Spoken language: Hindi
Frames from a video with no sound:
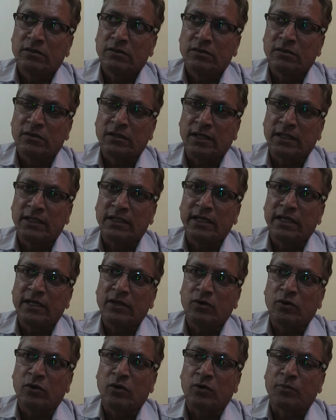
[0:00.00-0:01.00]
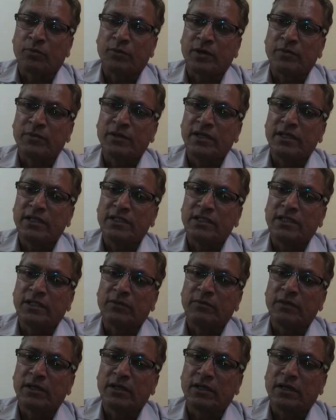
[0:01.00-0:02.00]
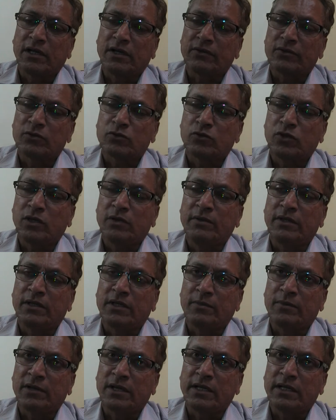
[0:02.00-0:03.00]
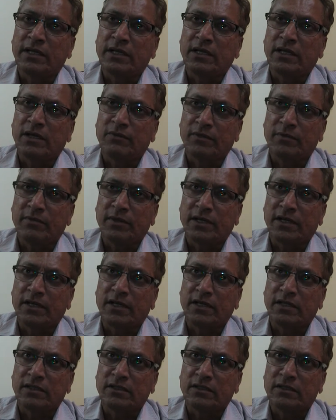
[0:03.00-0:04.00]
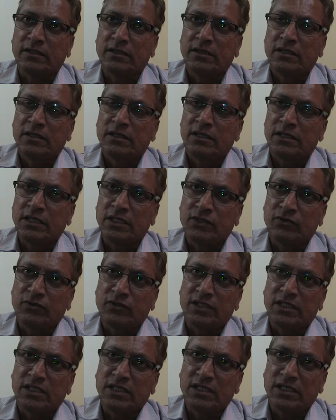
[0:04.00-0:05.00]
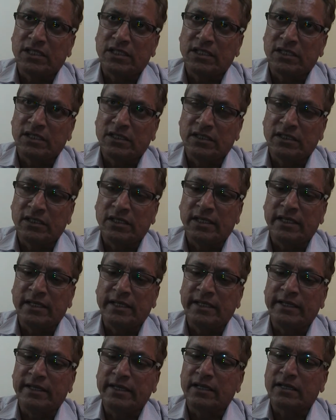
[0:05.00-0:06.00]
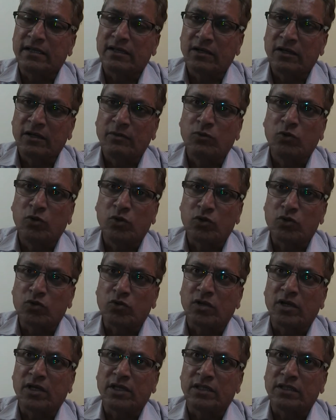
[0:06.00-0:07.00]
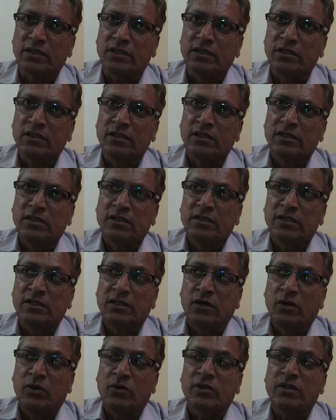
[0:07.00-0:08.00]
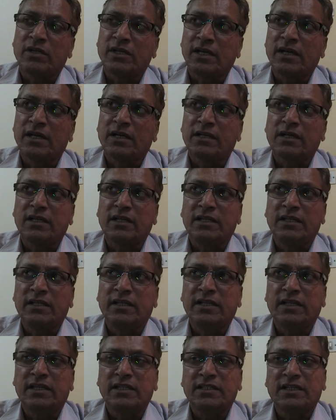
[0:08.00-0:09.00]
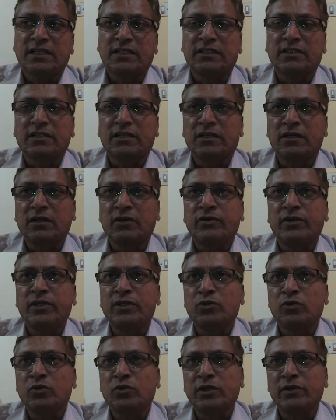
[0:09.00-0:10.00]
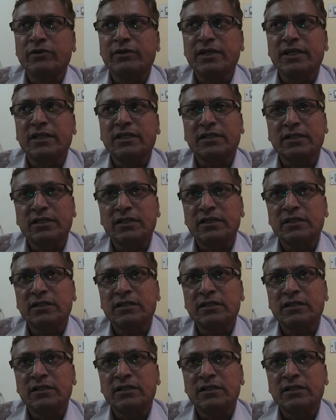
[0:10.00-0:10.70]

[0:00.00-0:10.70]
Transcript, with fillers: नांदेड़ और परभन डिस्ट्रिक्ट में का सोयाबीन का प्लांटिंग काफ़ी बढ़ गया है इस वजह से ये एरिया कम हो चुका है और यहाँ का एरिया ज़्यादातर कवरेज होने वाला था